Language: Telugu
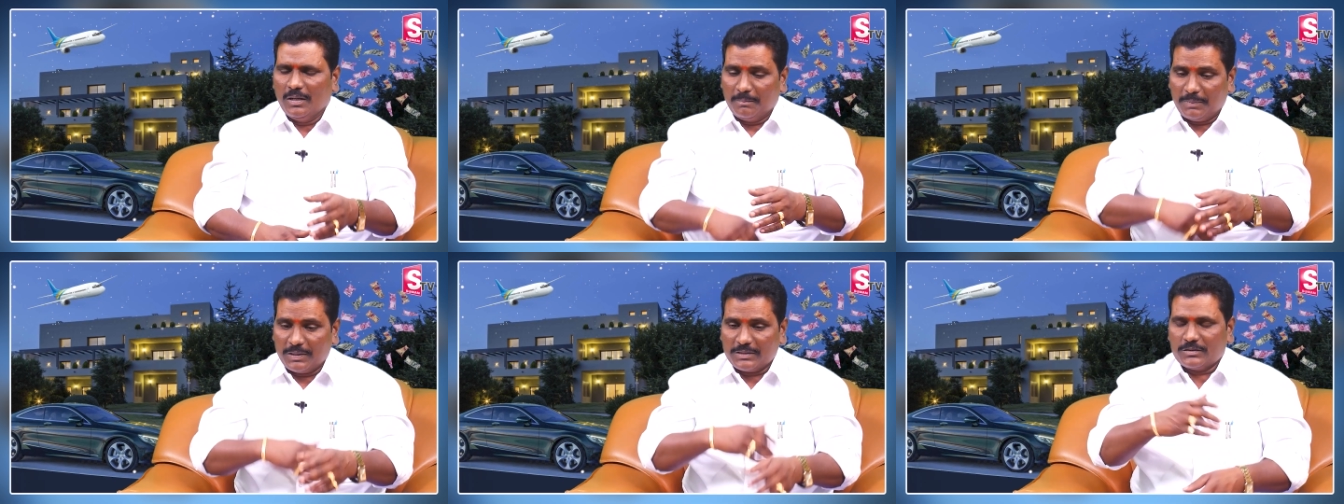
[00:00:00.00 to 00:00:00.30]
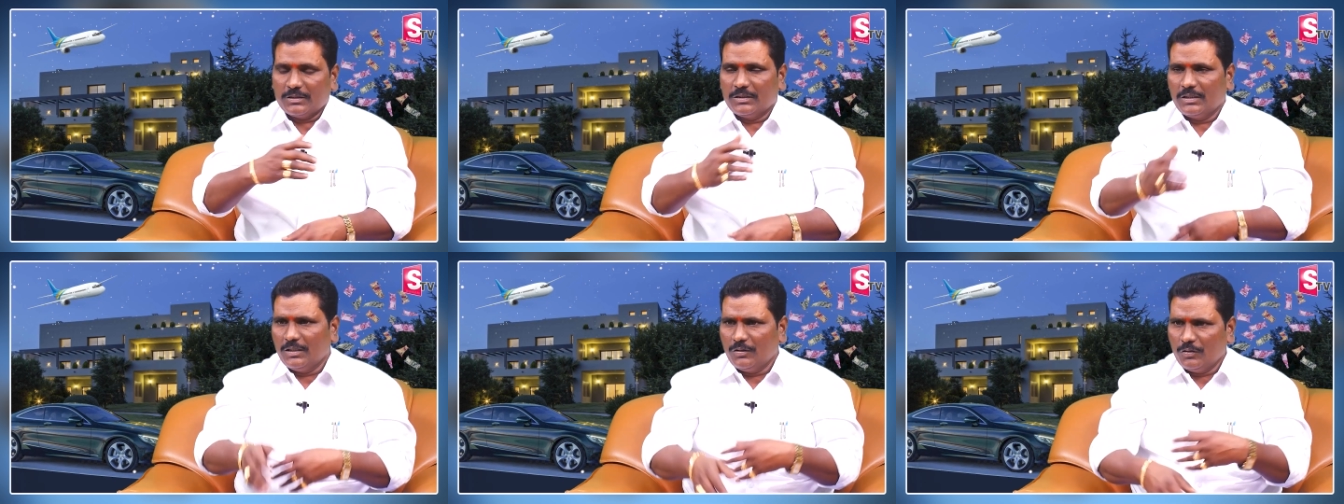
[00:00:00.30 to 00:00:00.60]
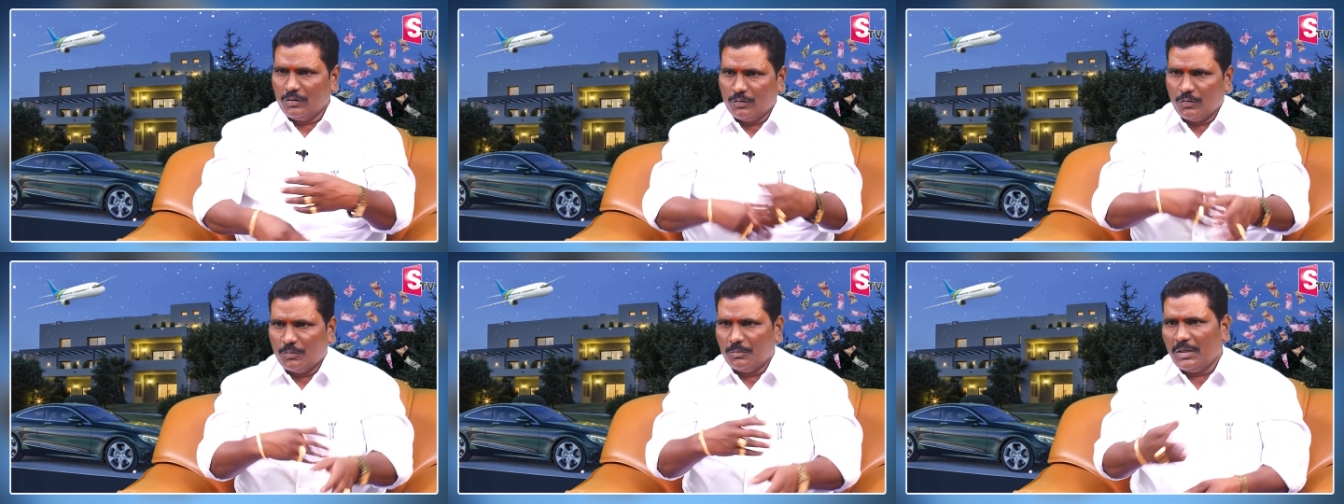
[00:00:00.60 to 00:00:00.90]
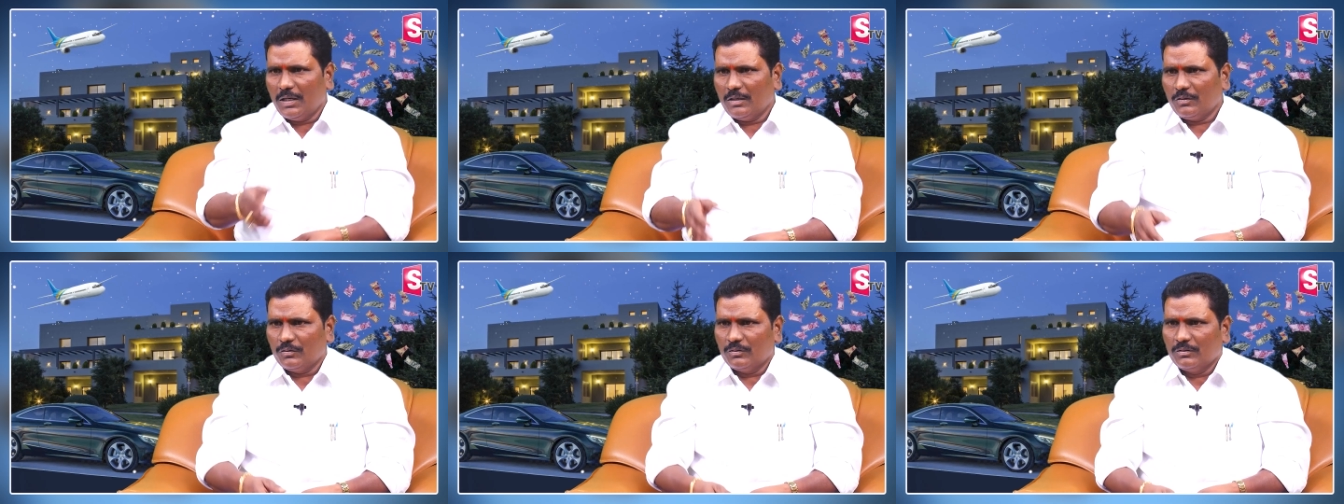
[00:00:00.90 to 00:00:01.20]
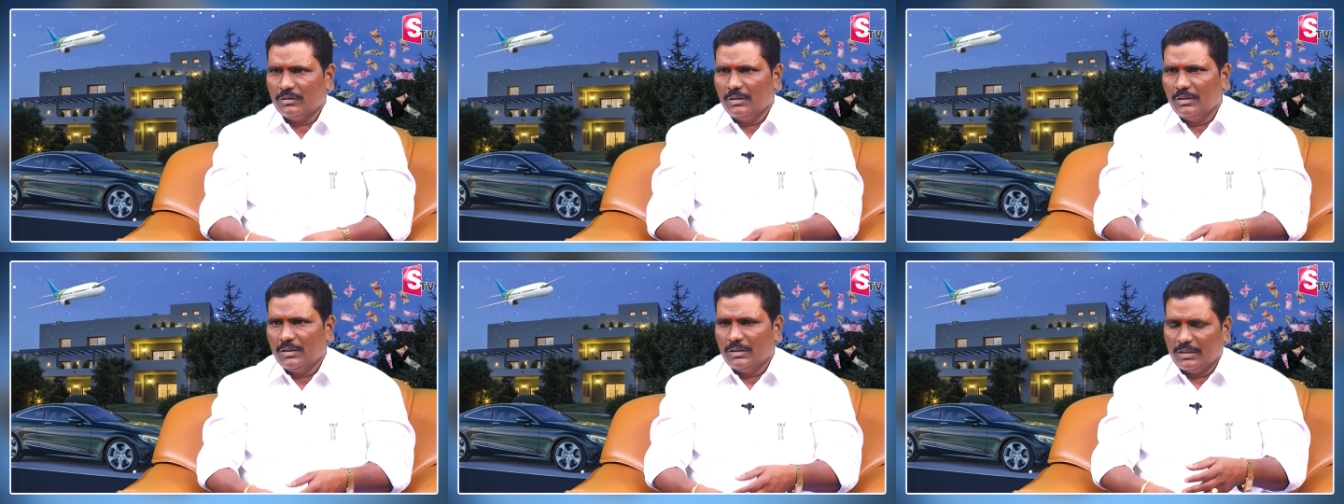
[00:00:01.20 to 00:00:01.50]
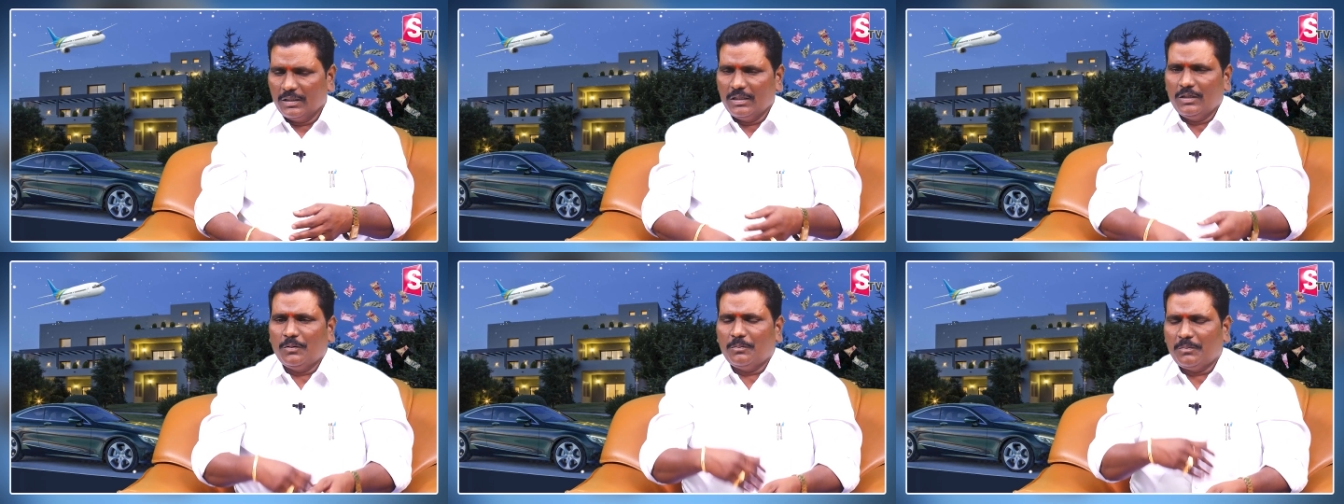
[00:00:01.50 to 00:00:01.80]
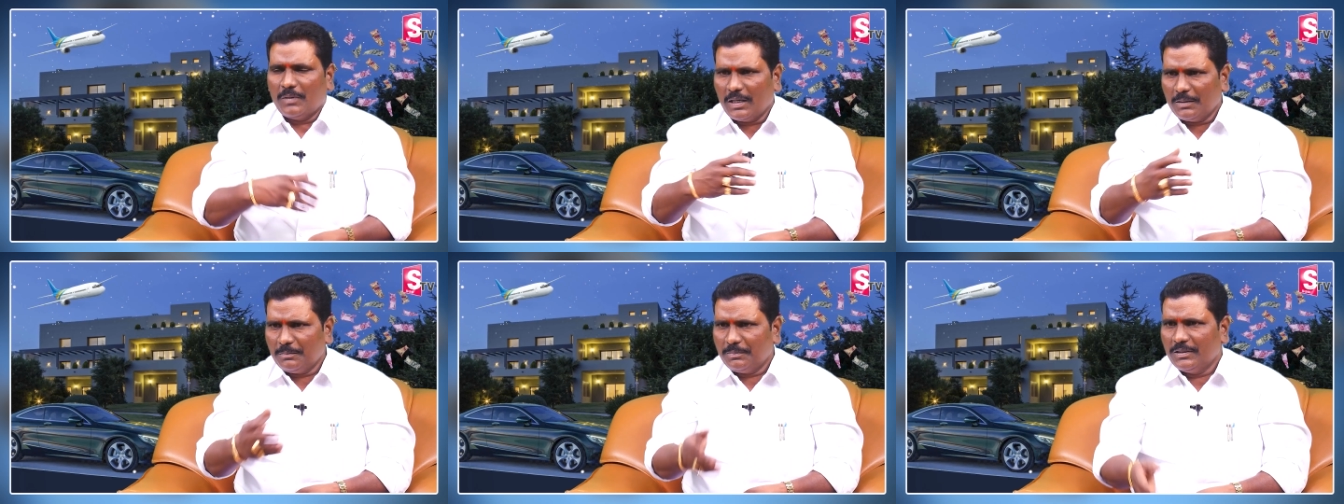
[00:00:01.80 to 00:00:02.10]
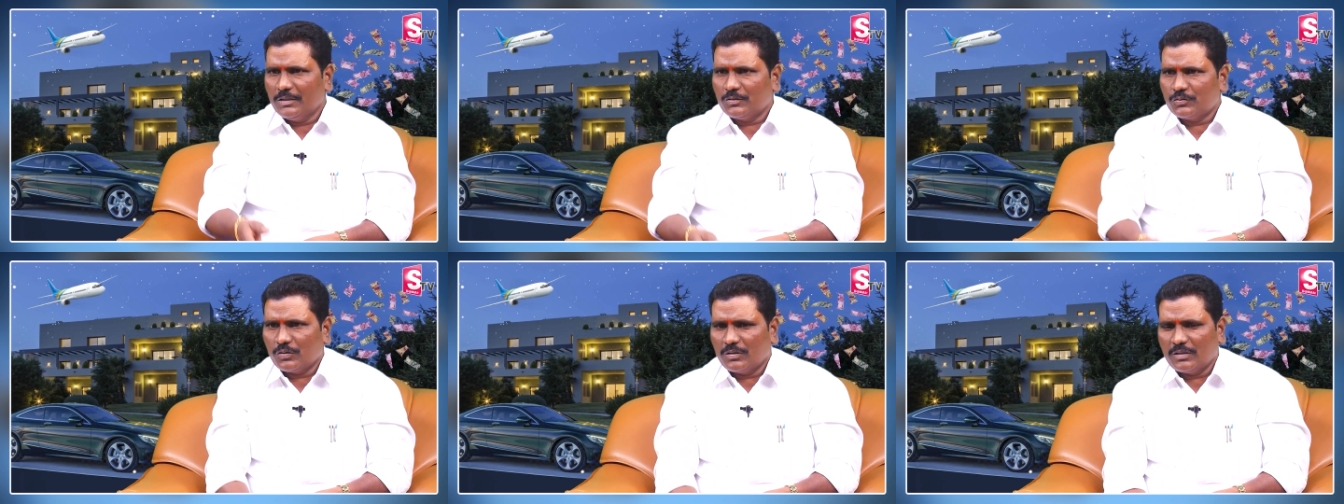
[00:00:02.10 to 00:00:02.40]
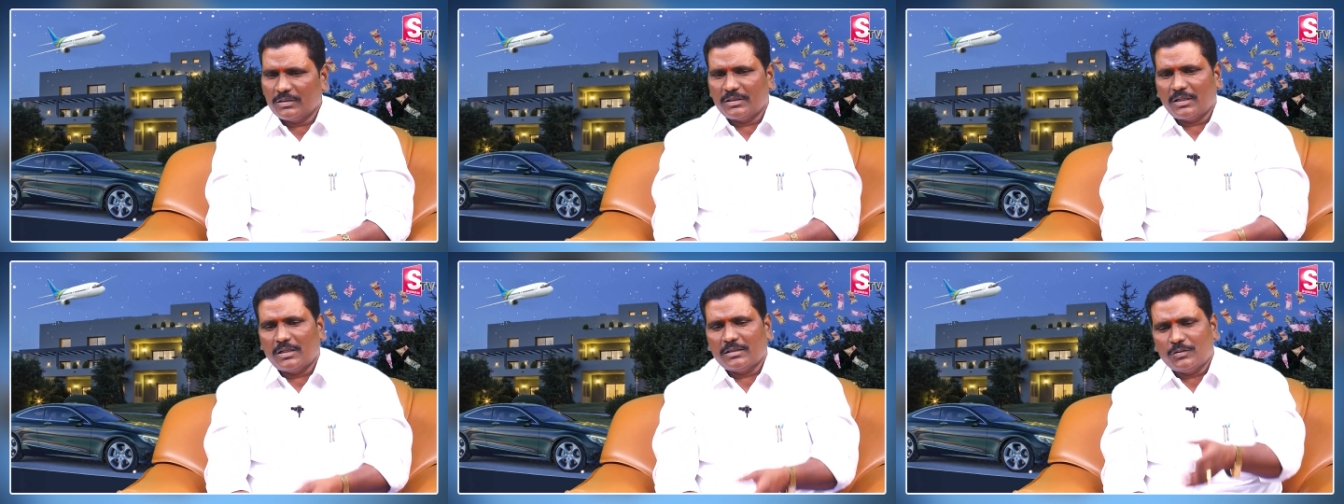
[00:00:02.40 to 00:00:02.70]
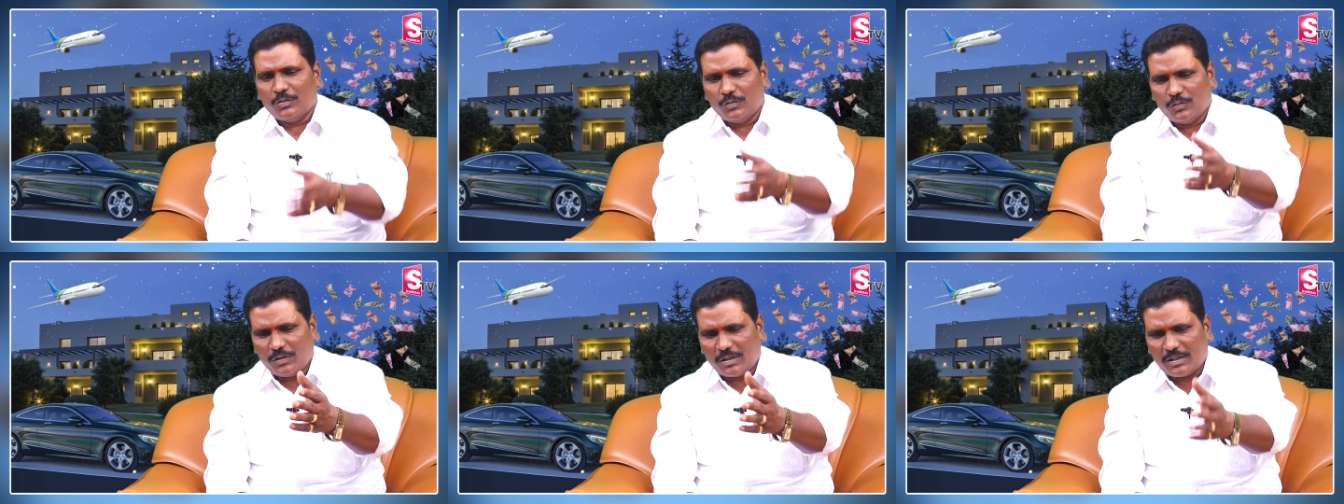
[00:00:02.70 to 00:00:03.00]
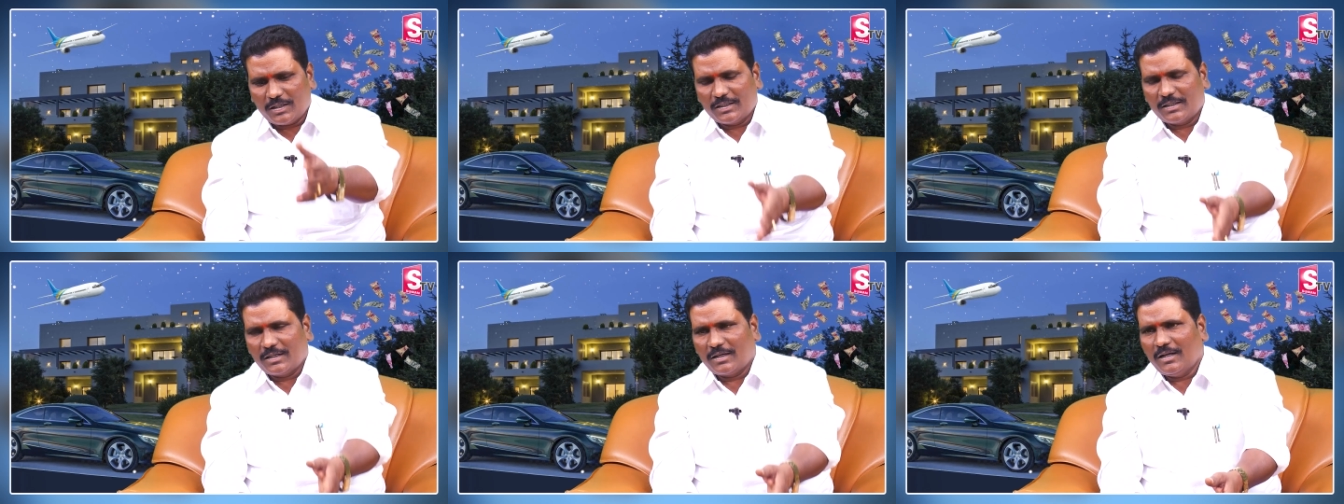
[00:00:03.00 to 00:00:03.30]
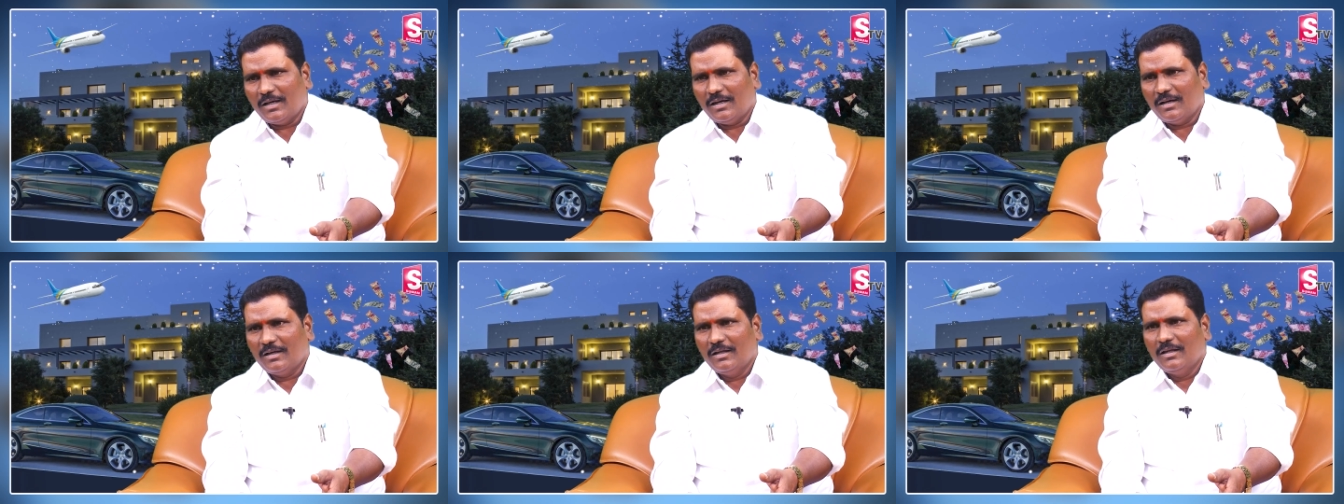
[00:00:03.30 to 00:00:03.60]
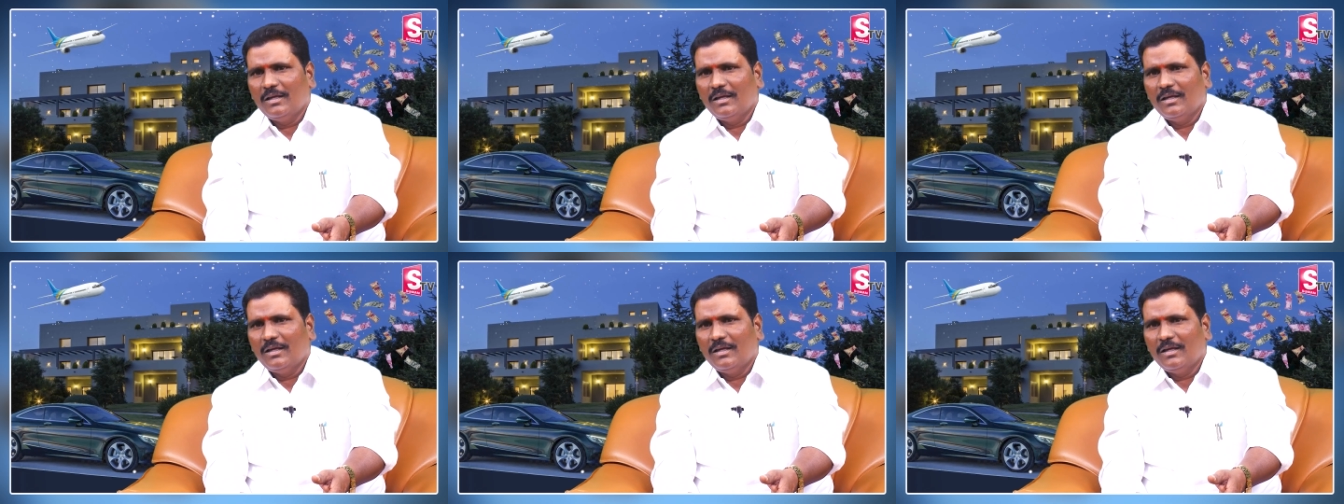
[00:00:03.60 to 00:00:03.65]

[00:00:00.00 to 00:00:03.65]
ఫస్ట్ నీలో నువ్వు మారు నీలో మార్పు తెచ్చుకున్న తర్వాత నువ్వు అక్కడికి రా